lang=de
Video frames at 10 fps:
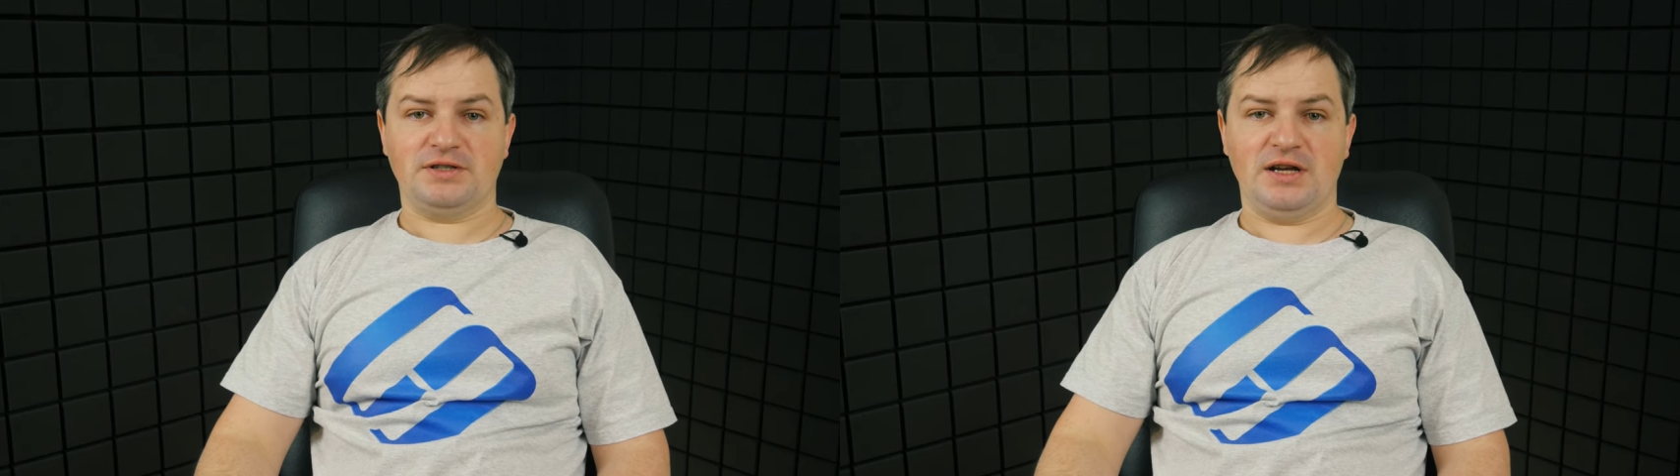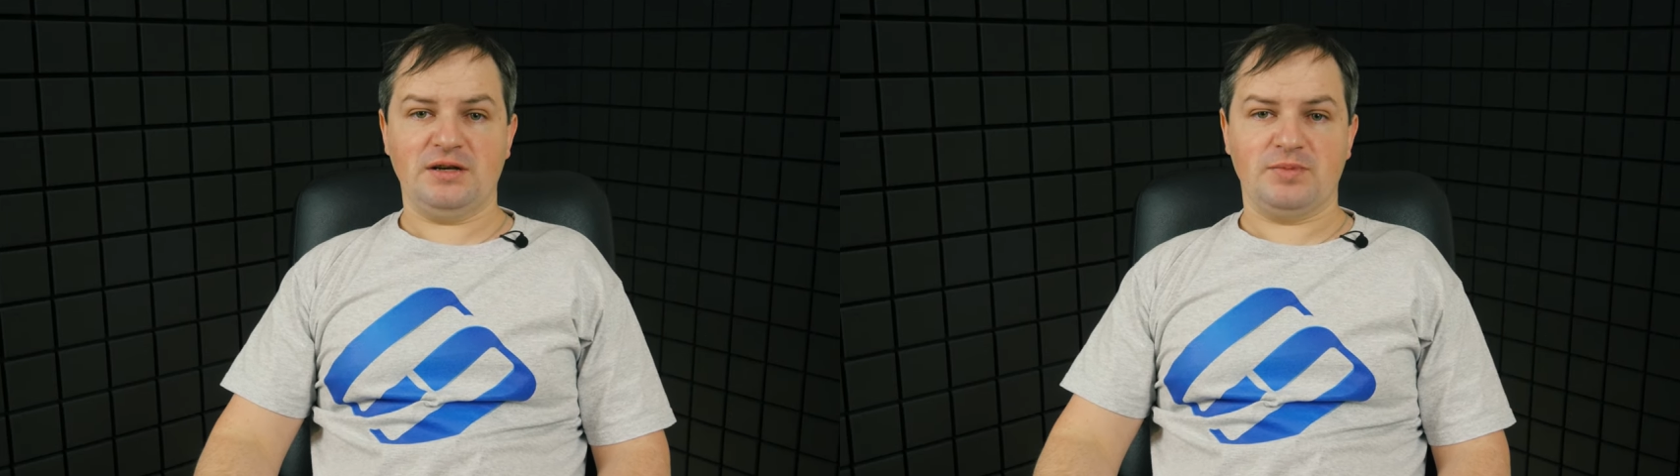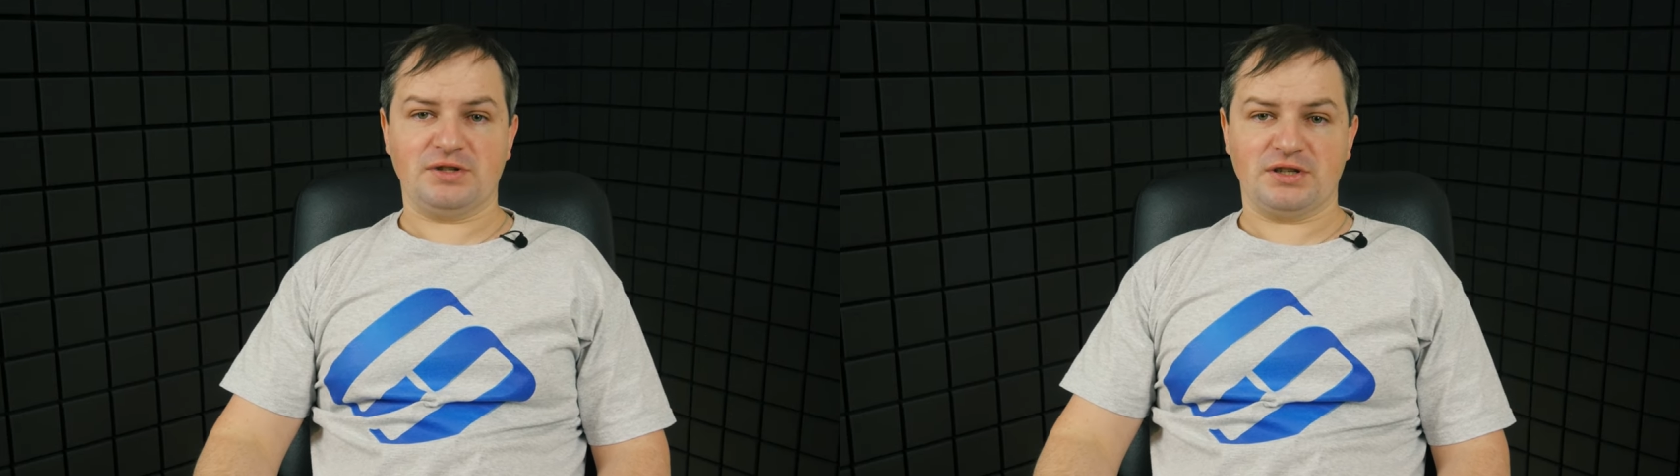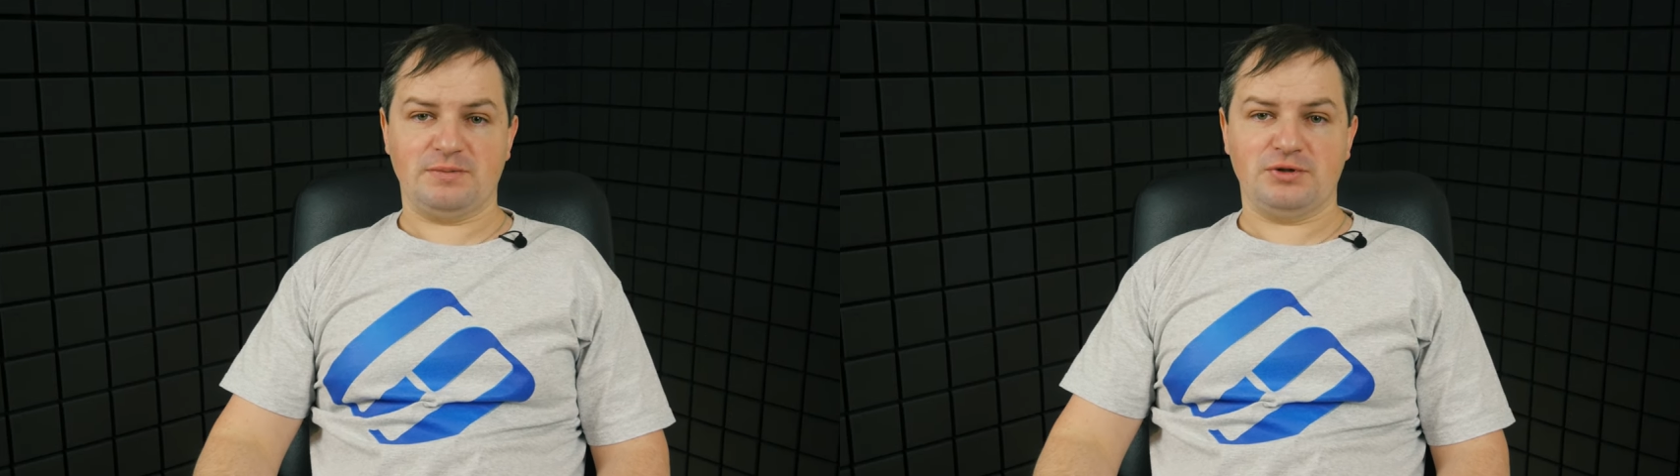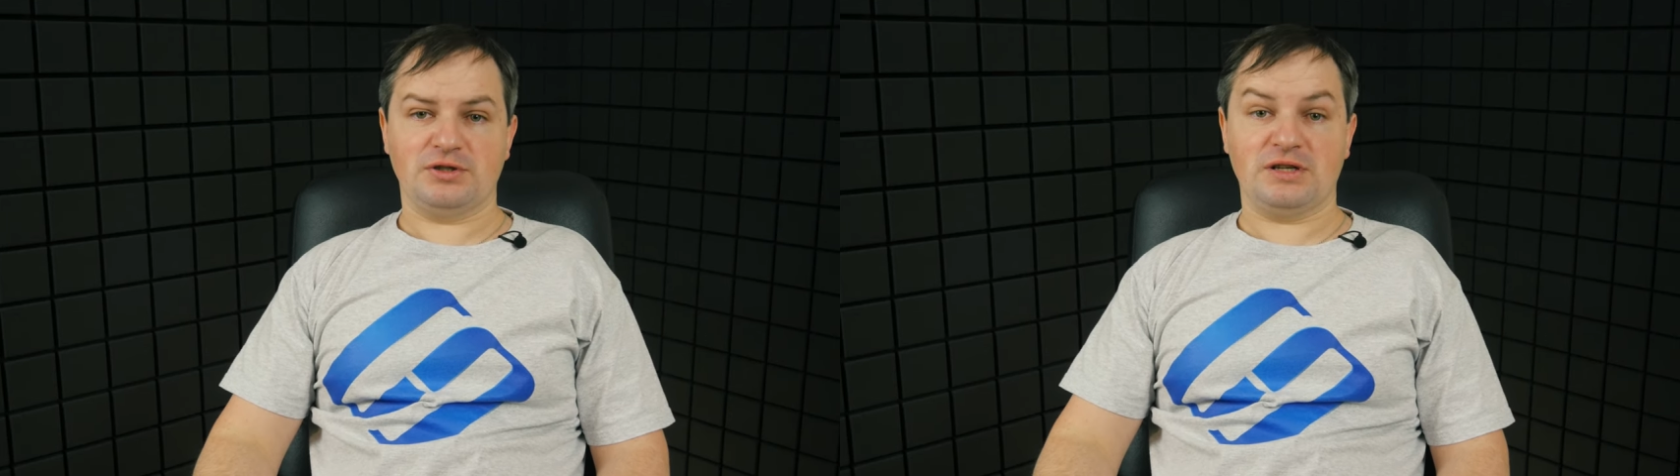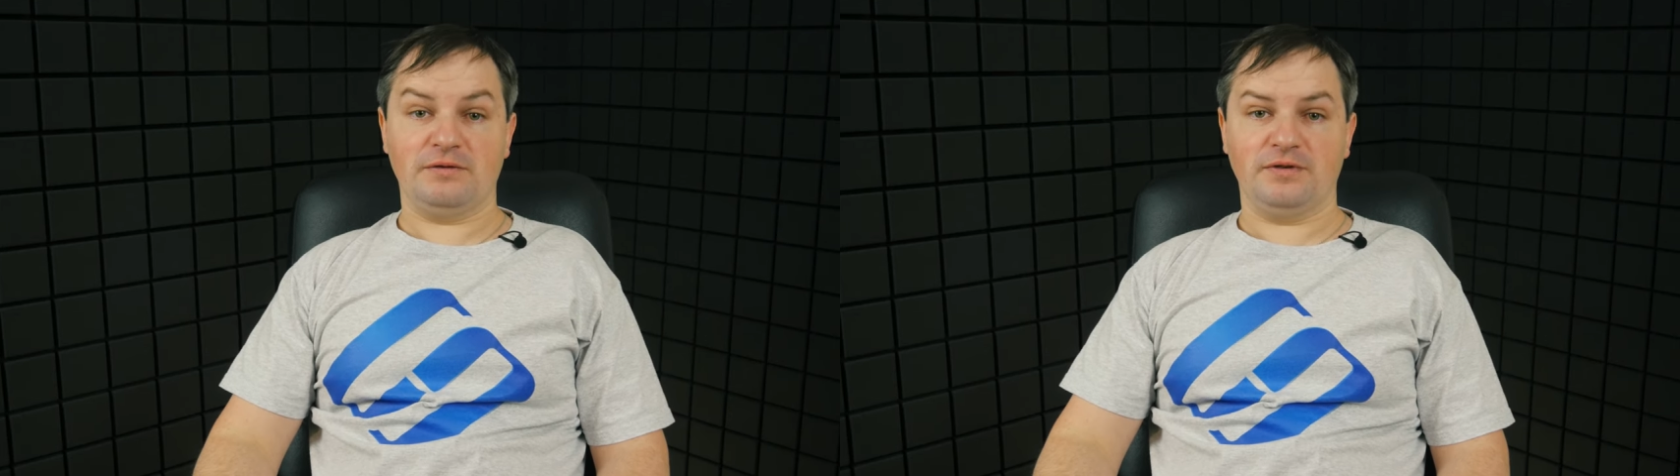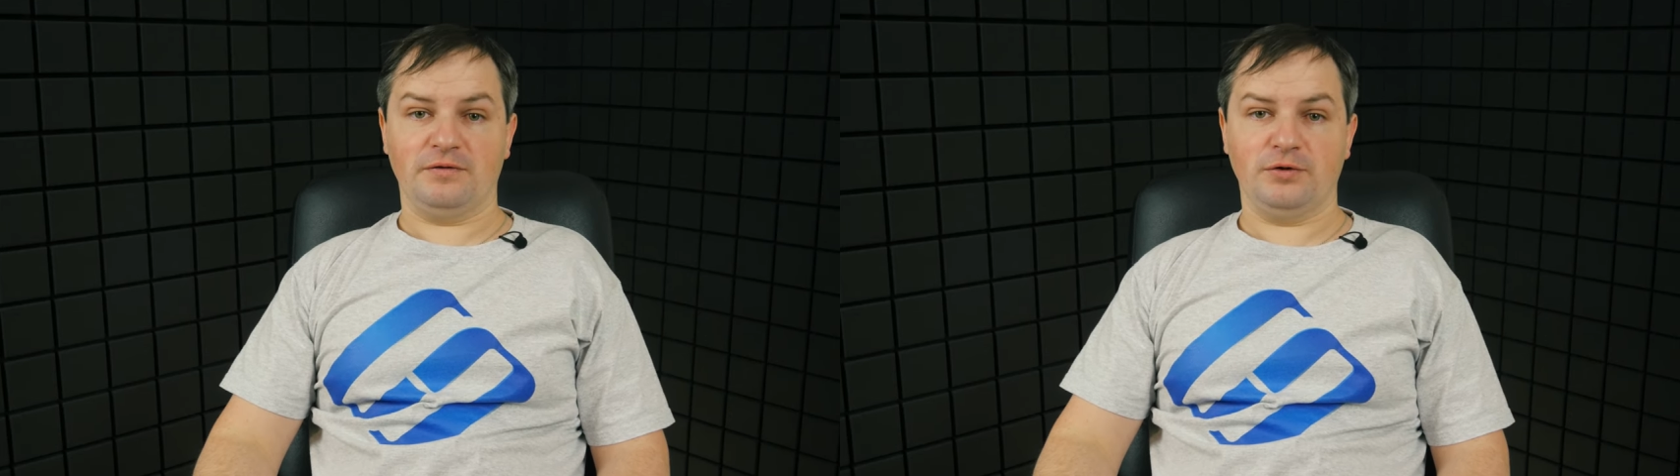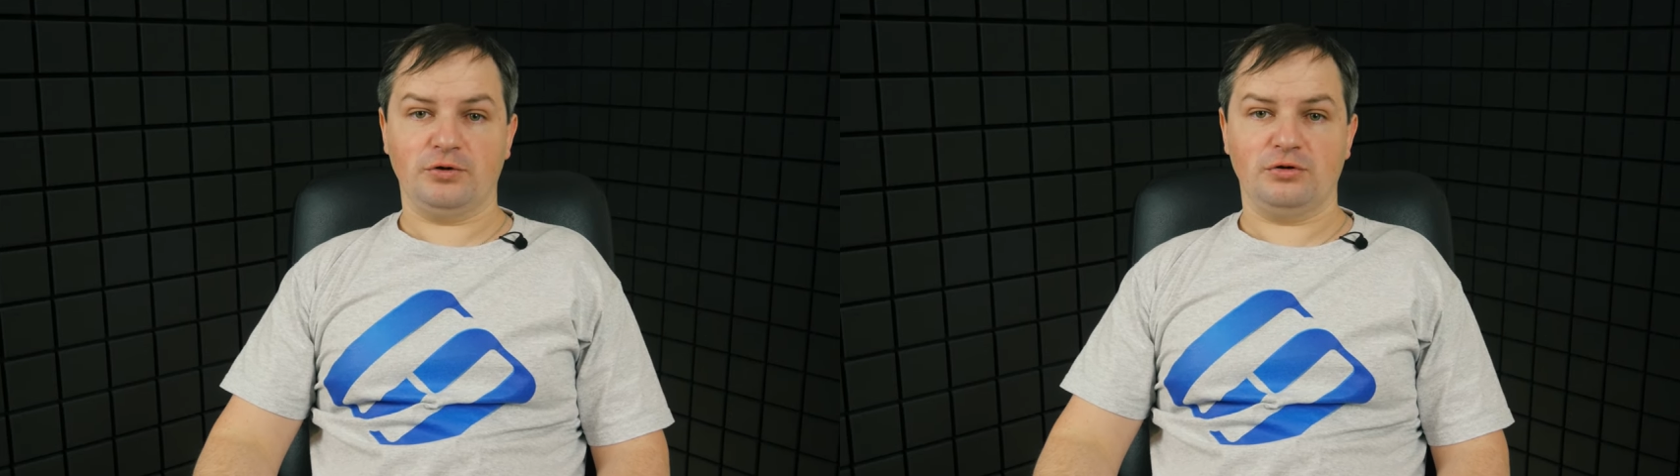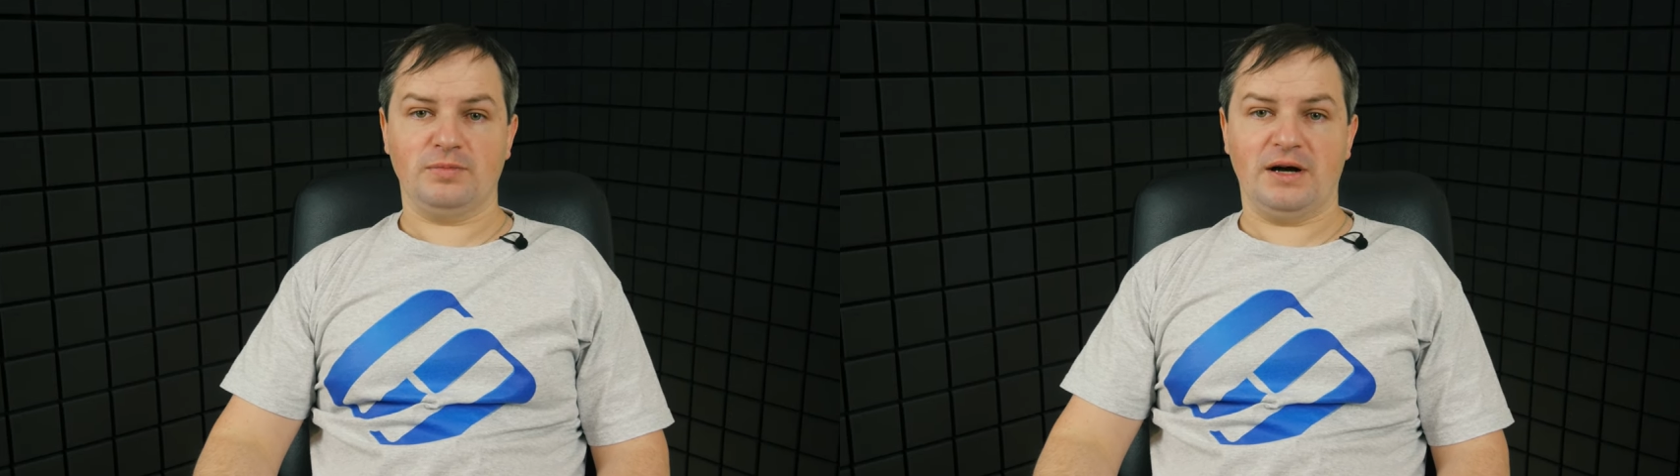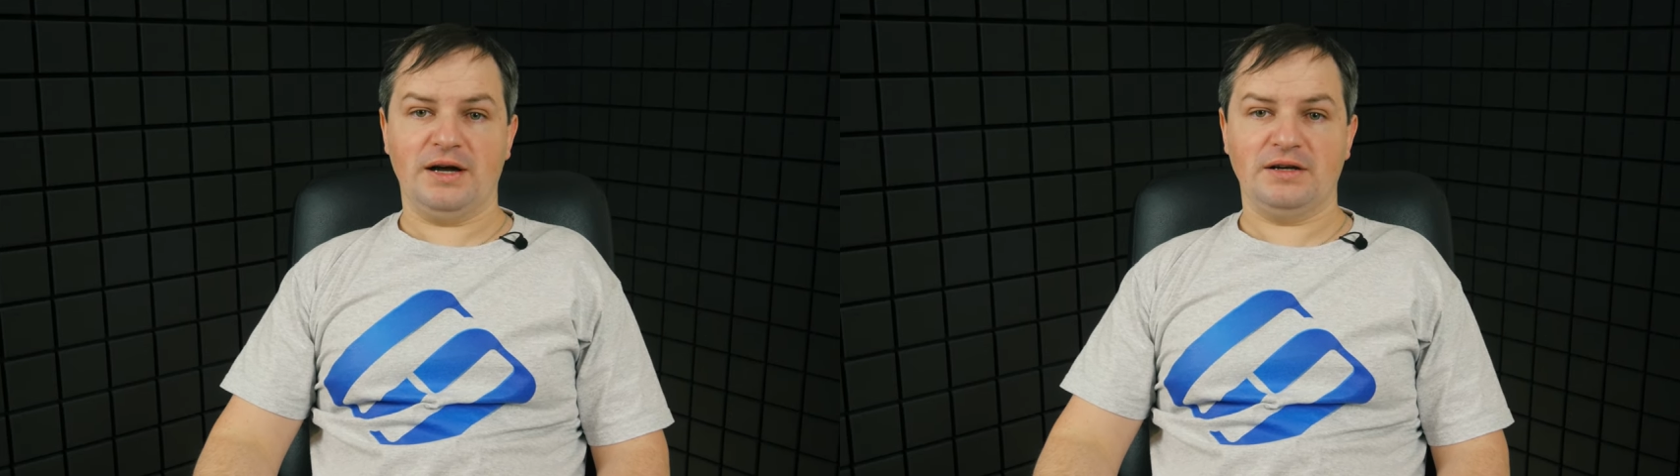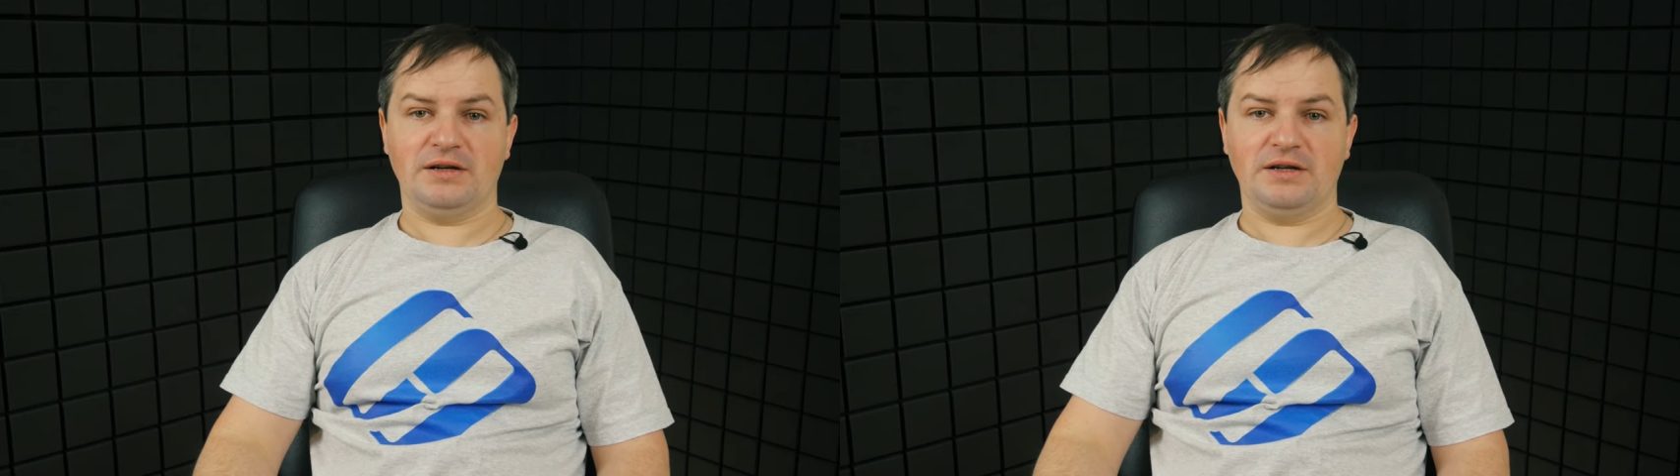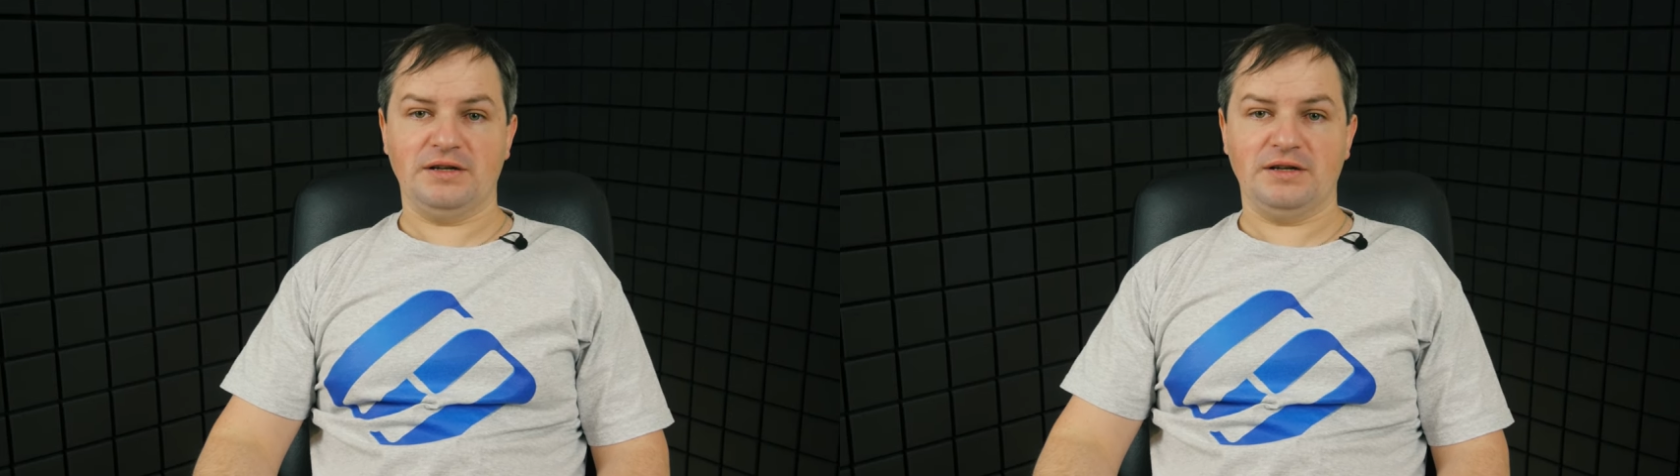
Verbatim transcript: 10 Betriebssystem verfügt über eine